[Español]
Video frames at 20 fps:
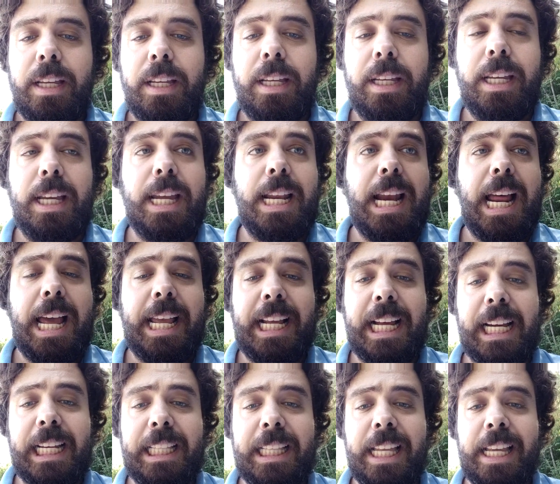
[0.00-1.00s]
y las
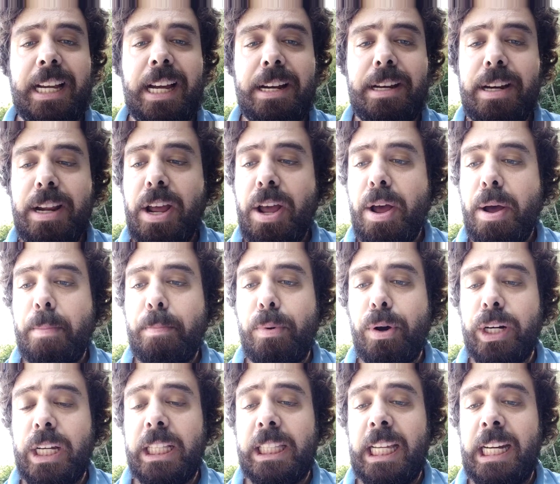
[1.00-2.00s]
castigan
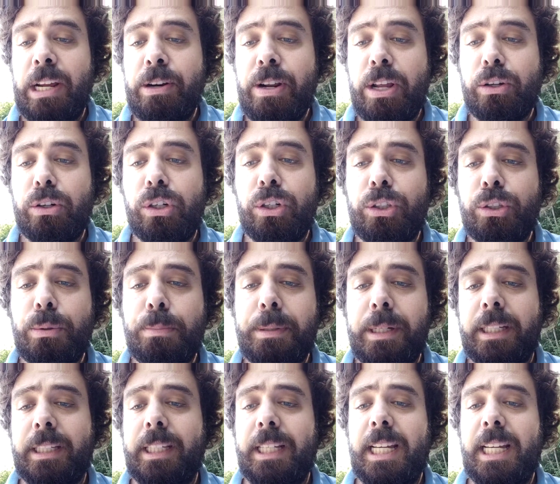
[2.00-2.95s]
porque tienen unas costumbres